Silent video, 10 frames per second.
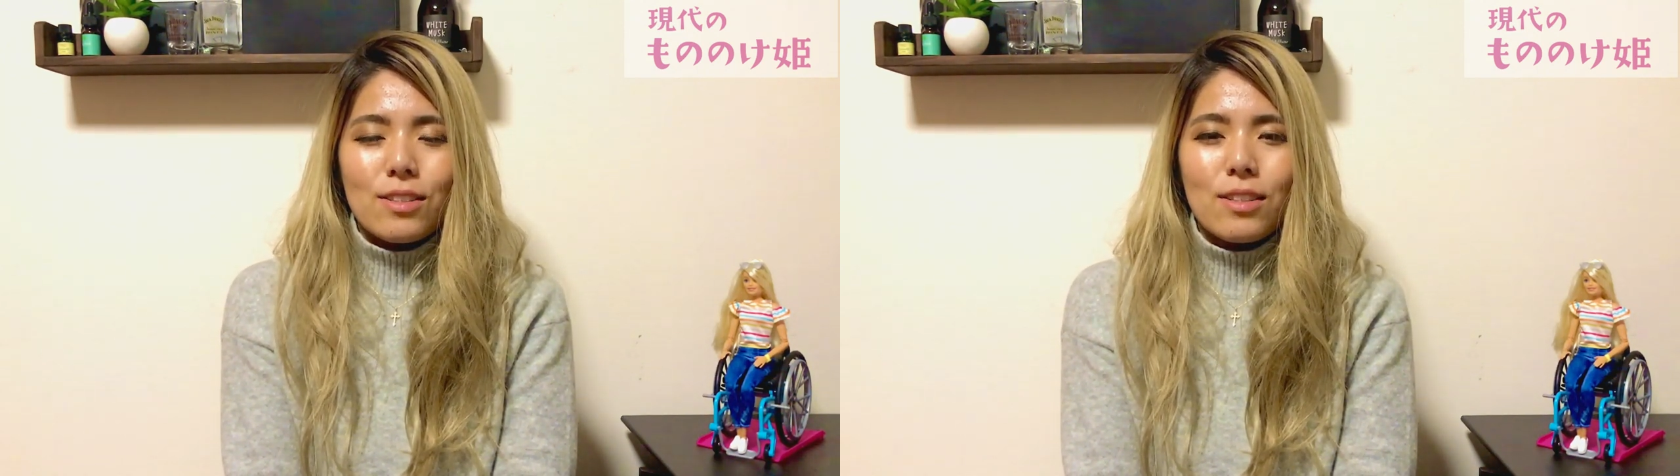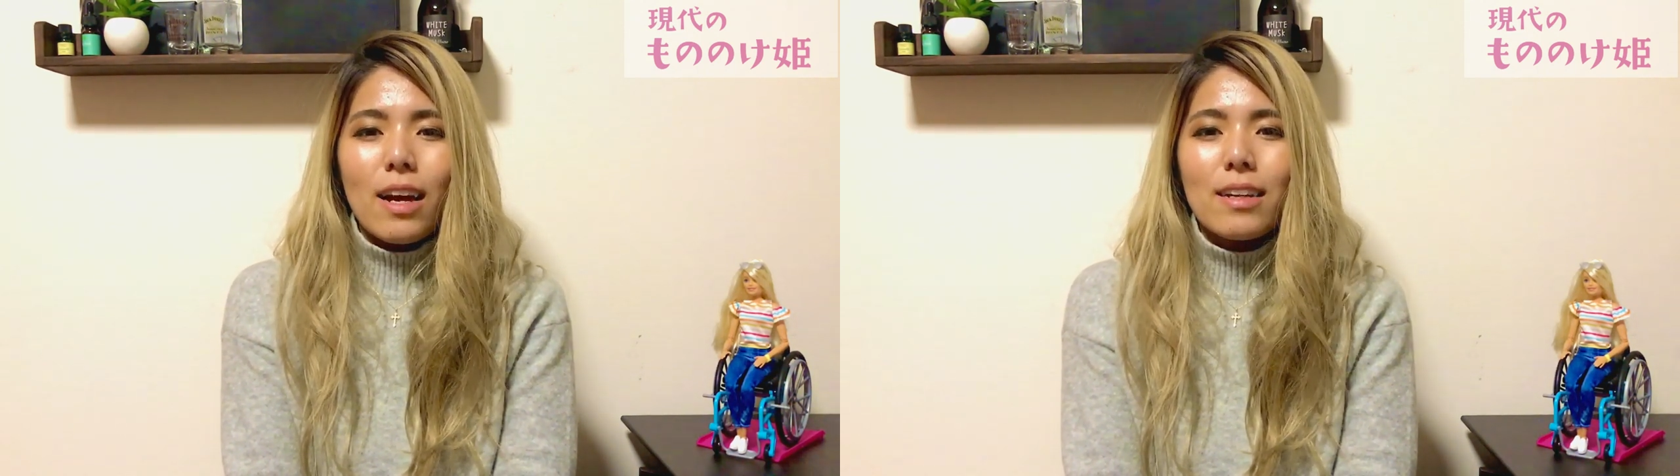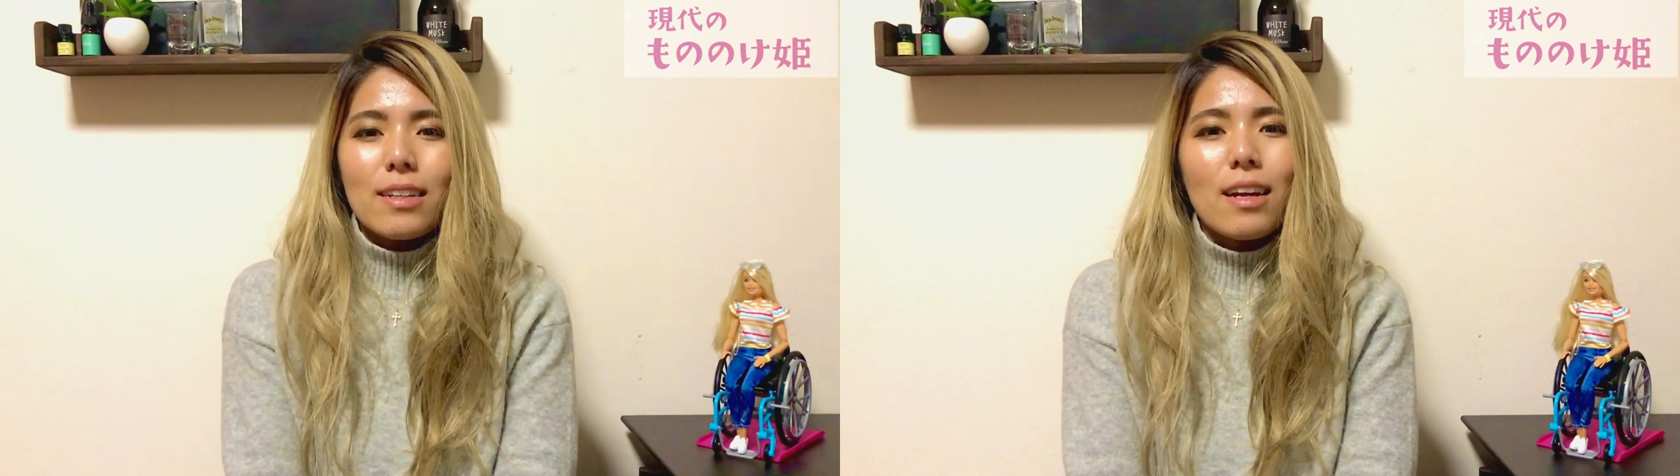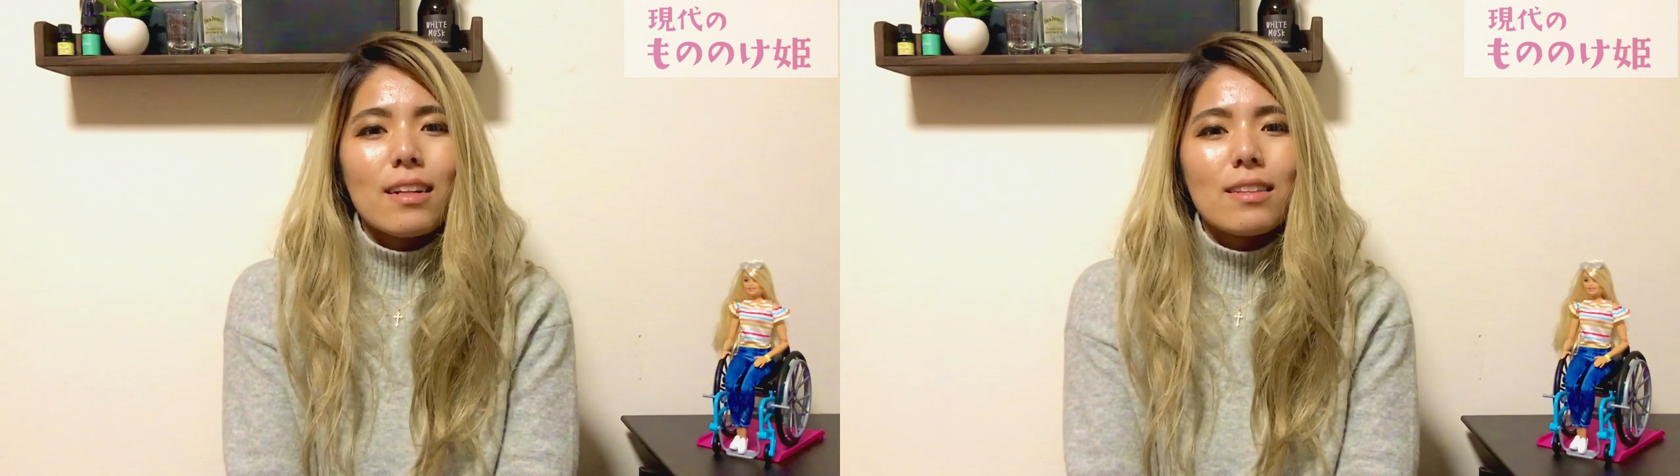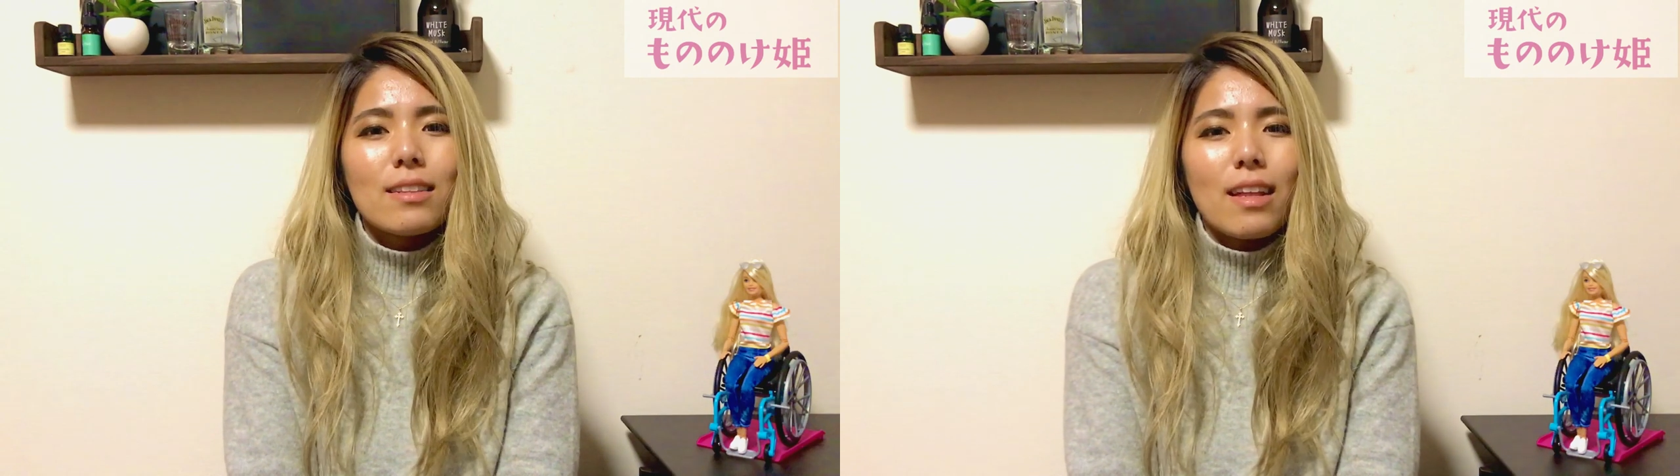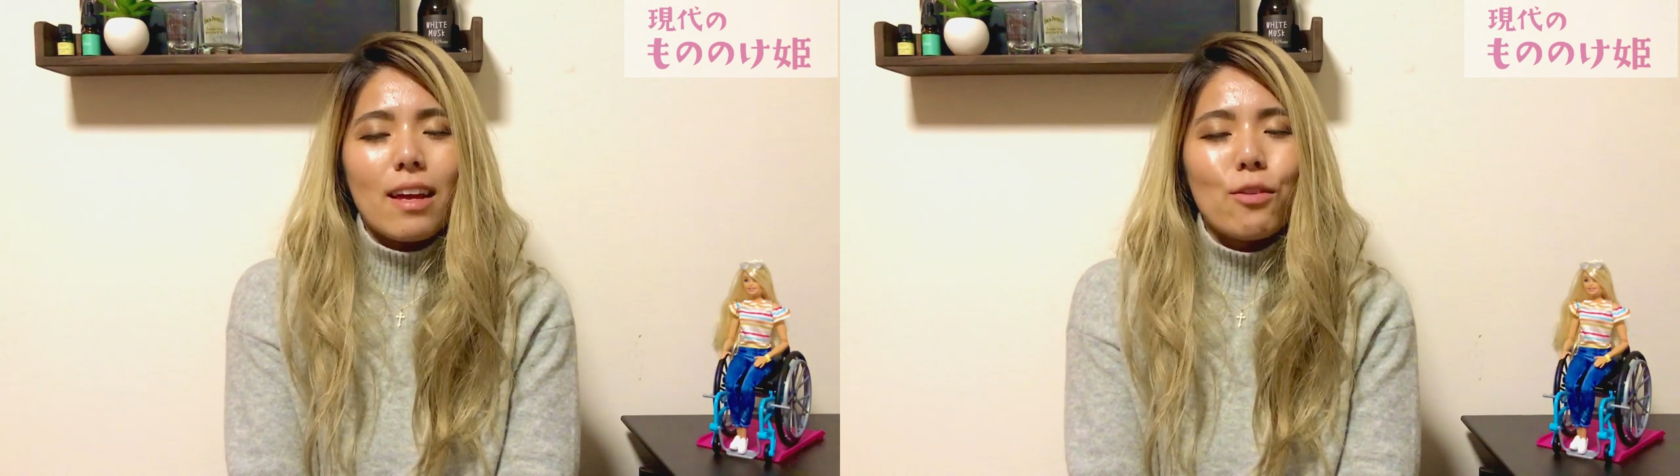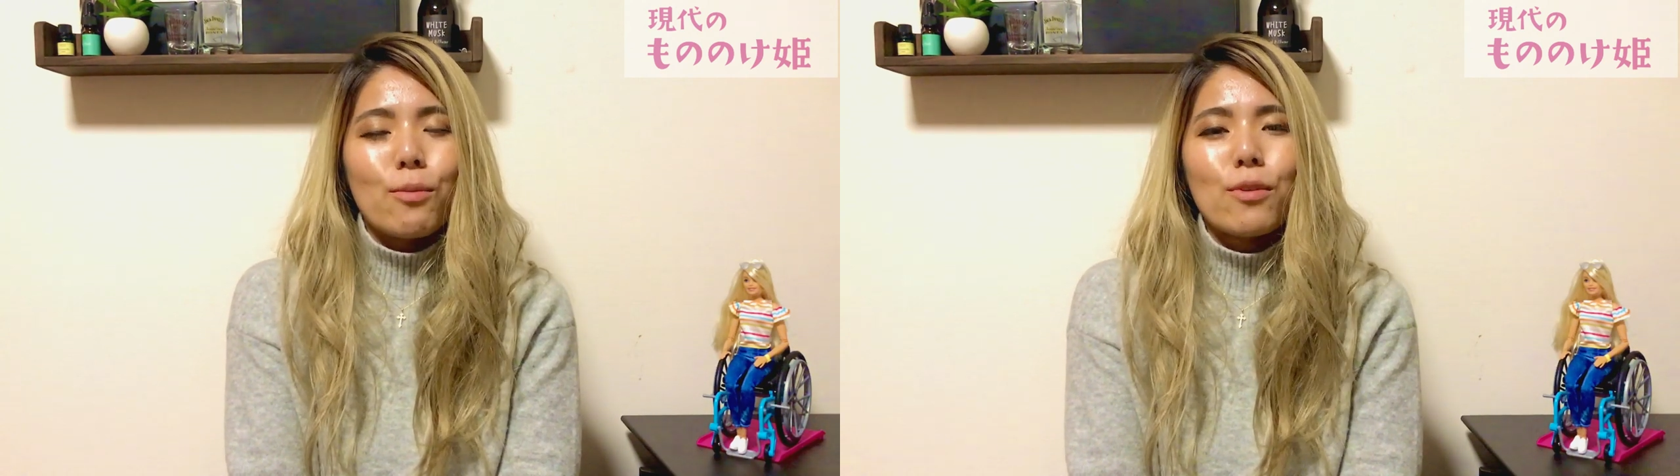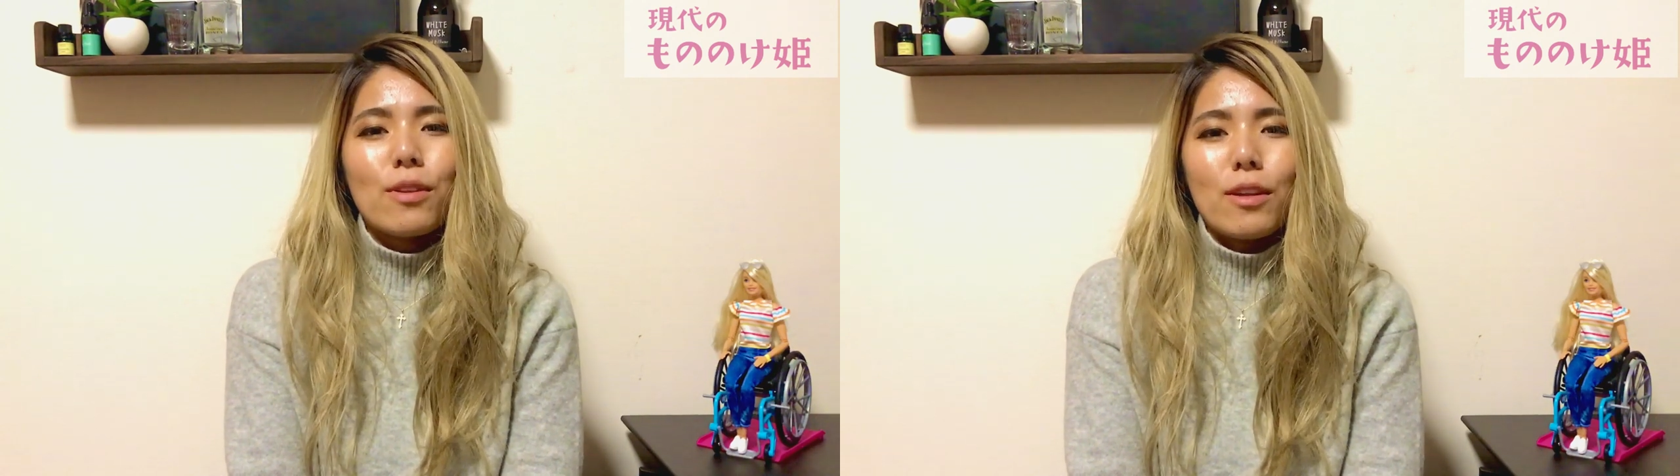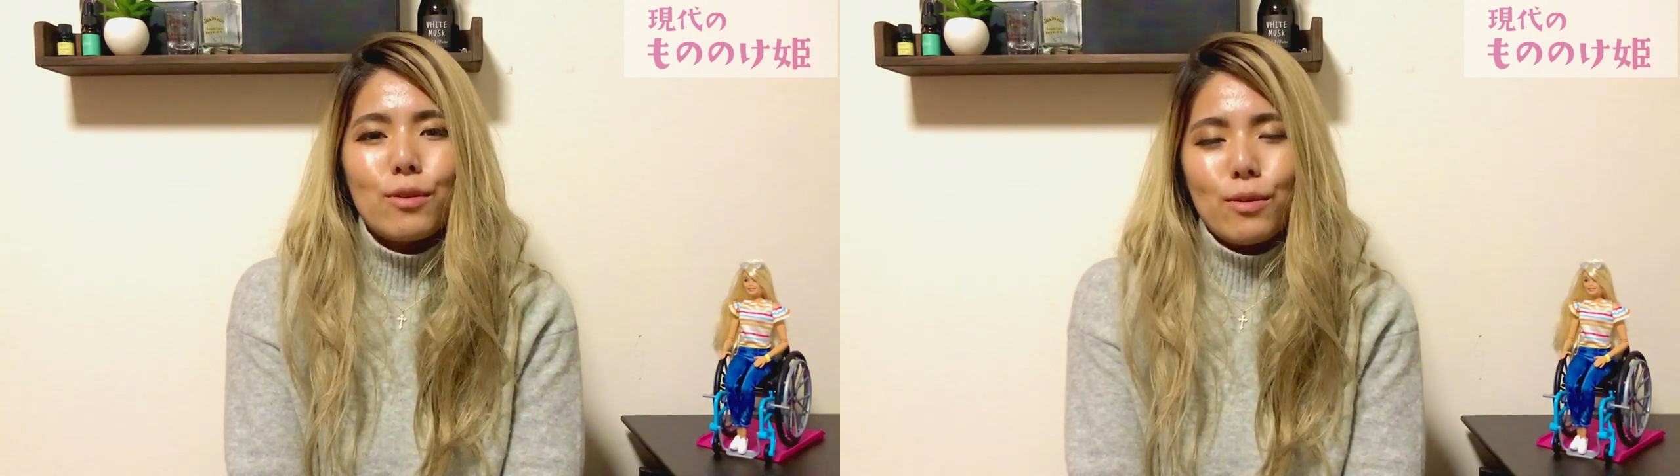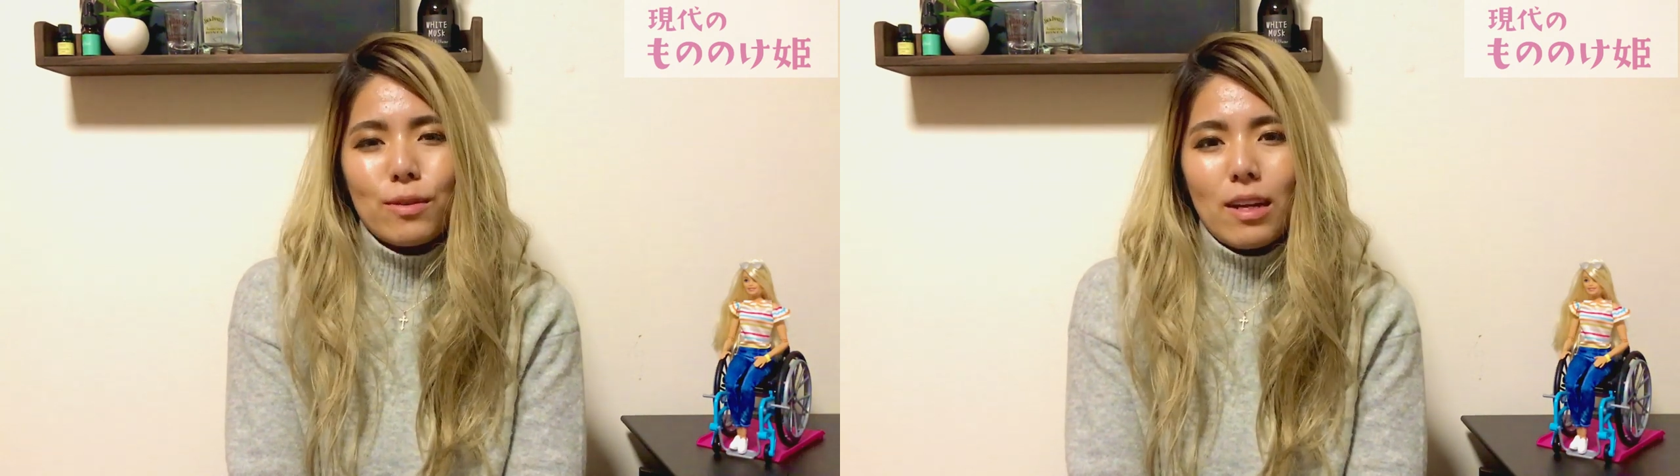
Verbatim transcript: づらいなって思ってるよう